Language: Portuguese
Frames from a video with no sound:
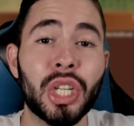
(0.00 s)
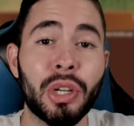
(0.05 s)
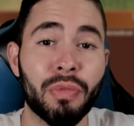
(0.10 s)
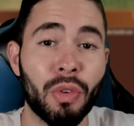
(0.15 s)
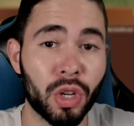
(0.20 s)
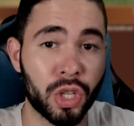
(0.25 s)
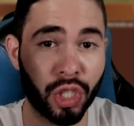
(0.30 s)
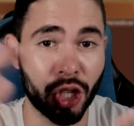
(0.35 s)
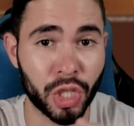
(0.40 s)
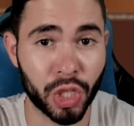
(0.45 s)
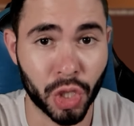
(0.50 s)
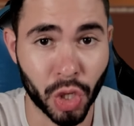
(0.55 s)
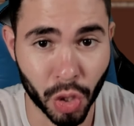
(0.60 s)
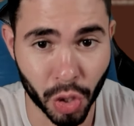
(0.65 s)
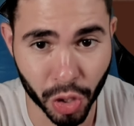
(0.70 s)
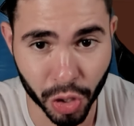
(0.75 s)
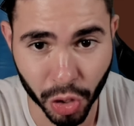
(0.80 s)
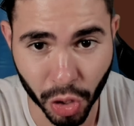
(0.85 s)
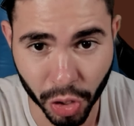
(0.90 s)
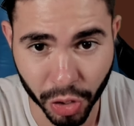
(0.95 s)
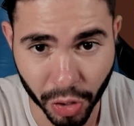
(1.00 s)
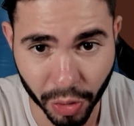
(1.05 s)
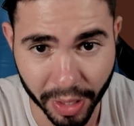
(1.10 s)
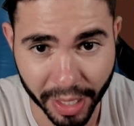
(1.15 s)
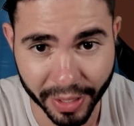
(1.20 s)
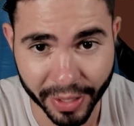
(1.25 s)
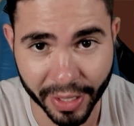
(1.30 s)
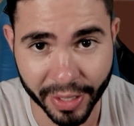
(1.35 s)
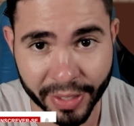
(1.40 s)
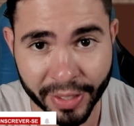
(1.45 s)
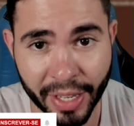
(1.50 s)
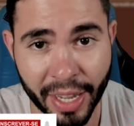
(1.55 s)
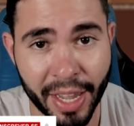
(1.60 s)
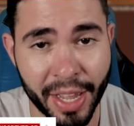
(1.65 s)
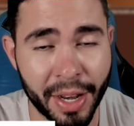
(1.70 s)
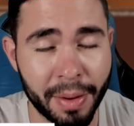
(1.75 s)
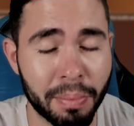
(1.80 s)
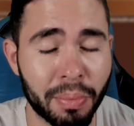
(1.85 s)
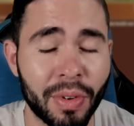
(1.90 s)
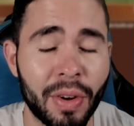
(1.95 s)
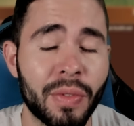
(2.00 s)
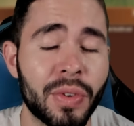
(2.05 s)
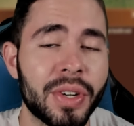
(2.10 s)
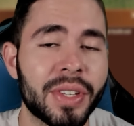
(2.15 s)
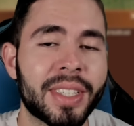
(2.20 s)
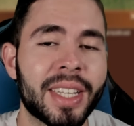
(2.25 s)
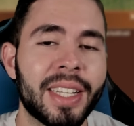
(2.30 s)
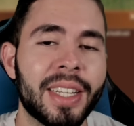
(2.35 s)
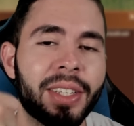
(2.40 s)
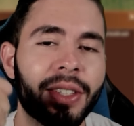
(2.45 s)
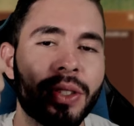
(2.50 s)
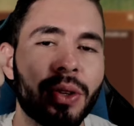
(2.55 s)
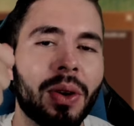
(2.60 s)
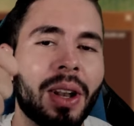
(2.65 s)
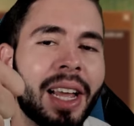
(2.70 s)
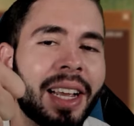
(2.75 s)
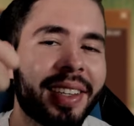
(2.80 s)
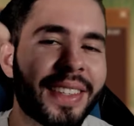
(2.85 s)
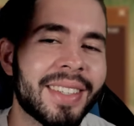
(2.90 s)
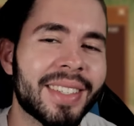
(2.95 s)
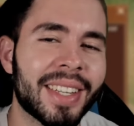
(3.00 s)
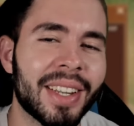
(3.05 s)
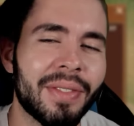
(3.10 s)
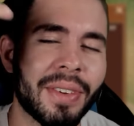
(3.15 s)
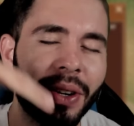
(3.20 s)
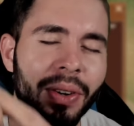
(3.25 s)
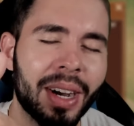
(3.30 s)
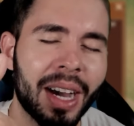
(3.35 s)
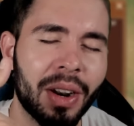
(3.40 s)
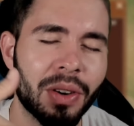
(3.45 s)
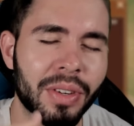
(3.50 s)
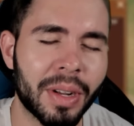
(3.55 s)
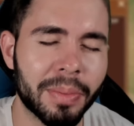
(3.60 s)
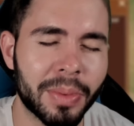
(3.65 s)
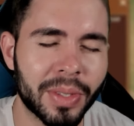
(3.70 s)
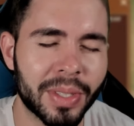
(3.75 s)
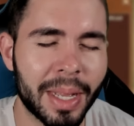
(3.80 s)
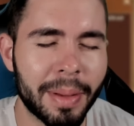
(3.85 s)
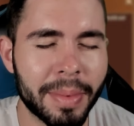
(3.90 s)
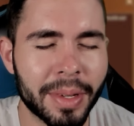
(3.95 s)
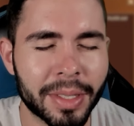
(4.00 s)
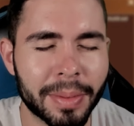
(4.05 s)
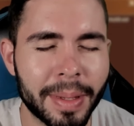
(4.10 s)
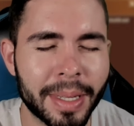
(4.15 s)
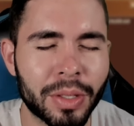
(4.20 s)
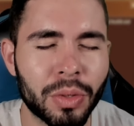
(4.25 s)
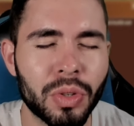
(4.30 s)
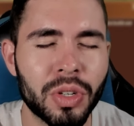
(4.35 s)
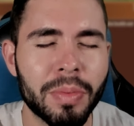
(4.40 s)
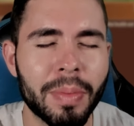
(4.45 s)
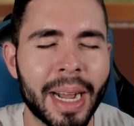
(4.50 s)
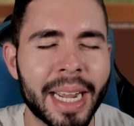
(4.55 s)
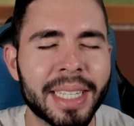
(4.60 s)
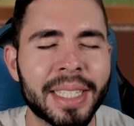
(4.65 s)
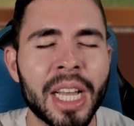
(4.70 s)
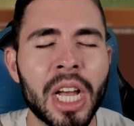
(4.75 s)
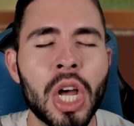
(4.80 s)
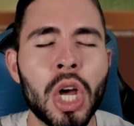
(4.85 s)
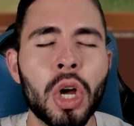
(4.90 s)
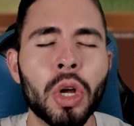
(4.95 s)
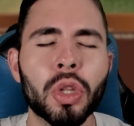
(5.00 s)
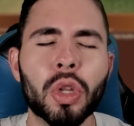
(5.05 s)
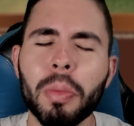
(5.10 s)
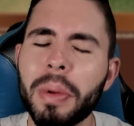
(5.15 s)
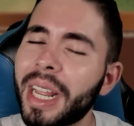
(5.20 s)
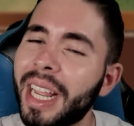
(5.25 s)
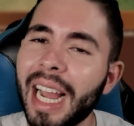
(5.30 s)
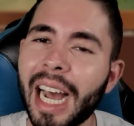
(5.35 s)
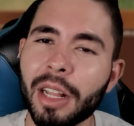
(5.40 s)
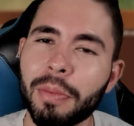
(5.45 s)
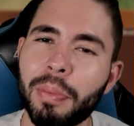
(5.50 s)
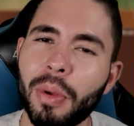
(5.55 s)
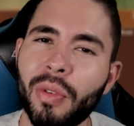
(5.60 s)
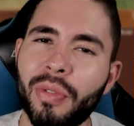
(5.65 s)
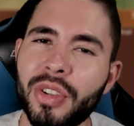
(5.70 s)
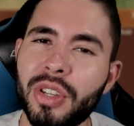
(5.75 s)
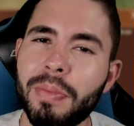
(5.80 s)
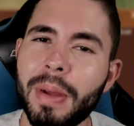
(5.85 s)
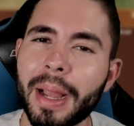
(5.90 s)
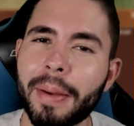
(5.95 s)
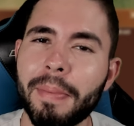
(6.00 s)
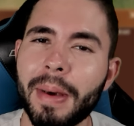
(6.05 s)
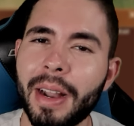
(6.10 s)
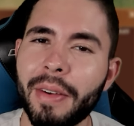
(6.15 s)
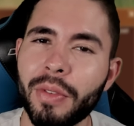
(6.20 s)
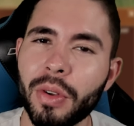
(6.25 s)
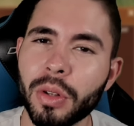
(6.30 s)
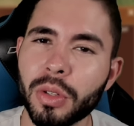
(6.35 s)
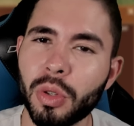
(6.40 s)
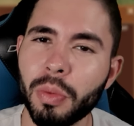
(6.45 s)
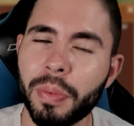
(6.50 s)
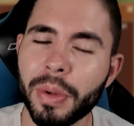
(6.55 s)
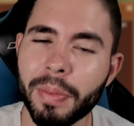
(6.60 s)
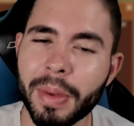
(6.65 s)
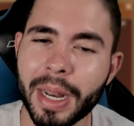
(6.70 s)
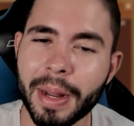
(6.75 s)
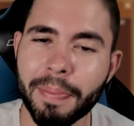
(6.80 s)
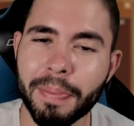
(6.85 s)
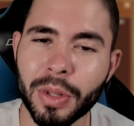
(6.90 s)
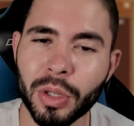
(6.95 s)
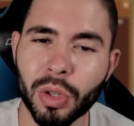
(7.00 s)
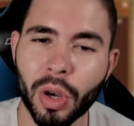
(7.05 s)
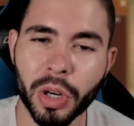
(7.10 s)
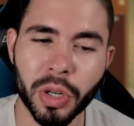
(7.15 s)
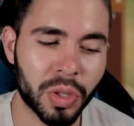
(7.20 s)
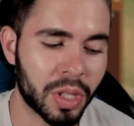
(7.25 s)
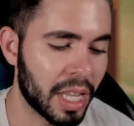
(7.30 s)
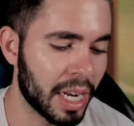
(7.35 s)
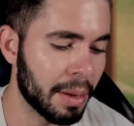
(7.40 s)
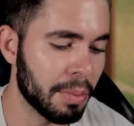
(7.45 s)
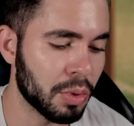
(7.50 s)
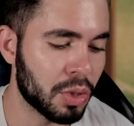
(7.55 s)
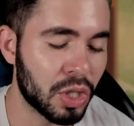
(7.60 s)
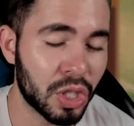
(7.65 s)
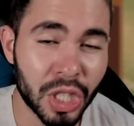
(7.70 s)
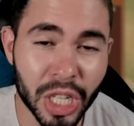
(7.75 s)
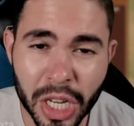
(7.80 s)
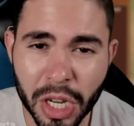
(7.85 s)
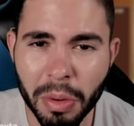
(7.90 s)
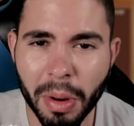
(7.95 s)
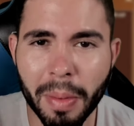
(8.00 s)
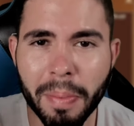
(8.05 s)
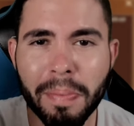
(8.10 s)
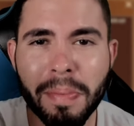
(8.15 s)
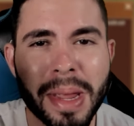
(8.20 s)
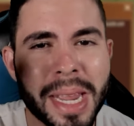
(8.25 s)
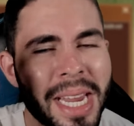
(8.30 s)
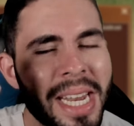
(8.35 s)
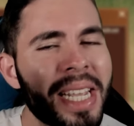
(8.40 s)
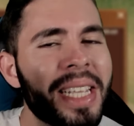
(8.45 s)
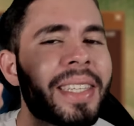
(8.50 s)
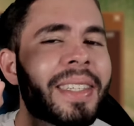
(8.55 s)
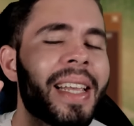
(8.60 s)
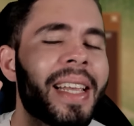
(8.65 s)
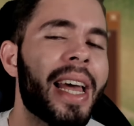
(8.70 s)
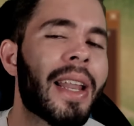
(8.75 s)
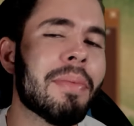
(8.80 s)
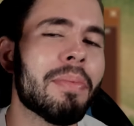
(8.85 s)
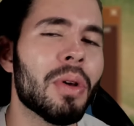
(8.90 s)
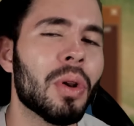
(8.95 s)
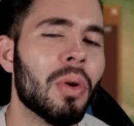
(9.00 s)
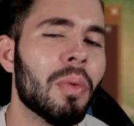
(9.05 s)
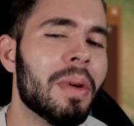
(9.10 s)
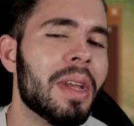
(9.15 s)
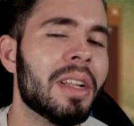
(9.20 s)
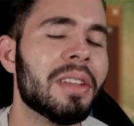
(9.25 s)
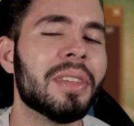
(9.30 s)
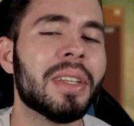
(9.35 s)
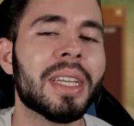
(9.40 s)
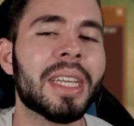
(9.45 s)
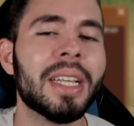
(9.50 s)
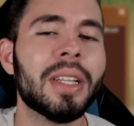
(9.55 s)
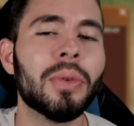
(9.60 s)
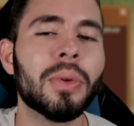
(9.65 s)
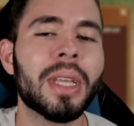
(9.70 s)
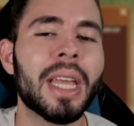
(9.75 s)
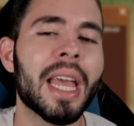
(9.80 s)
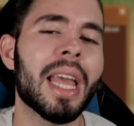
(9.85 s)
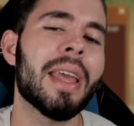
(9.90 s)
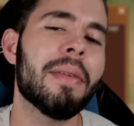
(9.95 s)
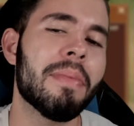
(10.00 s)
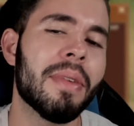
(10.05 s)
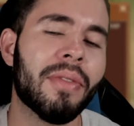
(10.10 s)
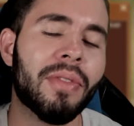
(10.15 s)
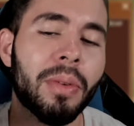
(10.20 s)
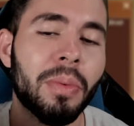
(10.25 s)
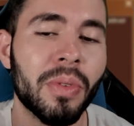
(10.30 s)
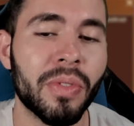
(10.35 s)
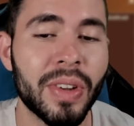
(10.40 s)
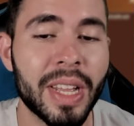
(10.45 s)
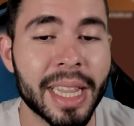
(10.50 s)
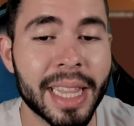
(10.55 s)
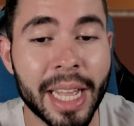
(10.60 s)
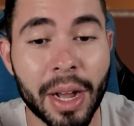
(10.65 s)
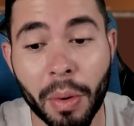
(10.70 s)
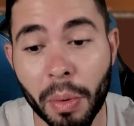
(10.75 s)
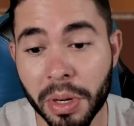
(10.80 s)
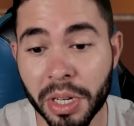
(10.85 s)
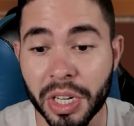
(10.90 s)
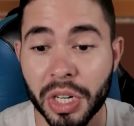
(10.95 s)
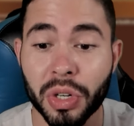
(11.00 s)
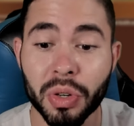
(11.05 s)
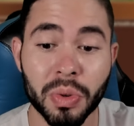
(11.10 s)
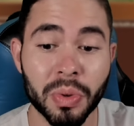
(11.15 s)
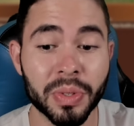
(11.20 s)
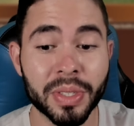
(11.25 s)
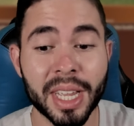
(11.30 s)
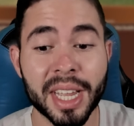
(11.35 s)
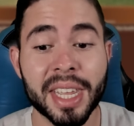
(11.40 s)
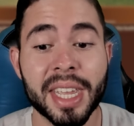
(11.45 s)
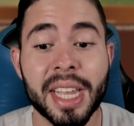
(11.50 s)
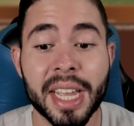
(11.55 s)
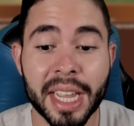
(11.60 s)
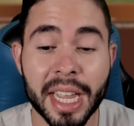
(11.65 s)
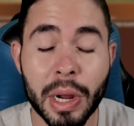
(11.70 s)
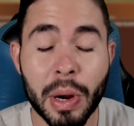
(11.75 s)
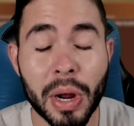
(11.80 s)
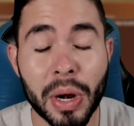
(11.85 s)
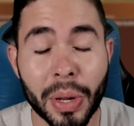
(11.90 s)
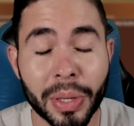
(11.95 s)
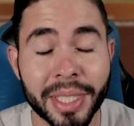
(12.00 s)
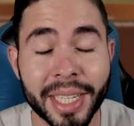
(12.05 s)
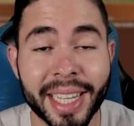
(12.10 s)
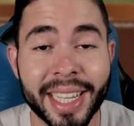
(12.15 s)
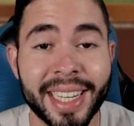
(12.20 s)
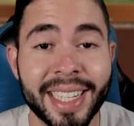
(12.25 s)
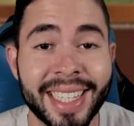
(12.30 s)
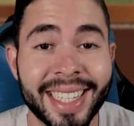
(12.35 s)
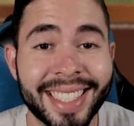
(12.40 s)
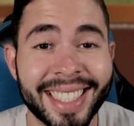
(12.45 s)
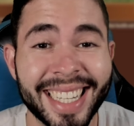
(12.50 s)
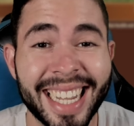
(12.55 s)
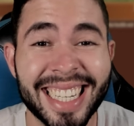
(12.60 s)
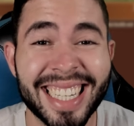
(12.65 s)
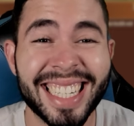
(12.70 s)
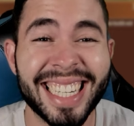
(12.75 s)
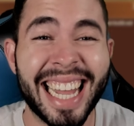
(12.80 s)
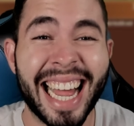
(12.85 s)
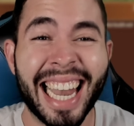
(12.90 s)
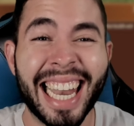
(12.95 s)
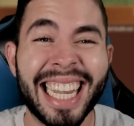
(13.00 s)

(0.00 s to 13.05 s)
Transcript: se vocês senhoras gostam dessa série, por favor não esqueça de deixar seu like, se inscrever no canal, ligar para seus amigos, bem que demais Muito obrigado pelo feedback maravilhoso do primeiro episódio, teremos sim uma minissérie pelo menos aqui do game Vamos ver até onde a gente consegue ir aqui com a nossa querida cidade de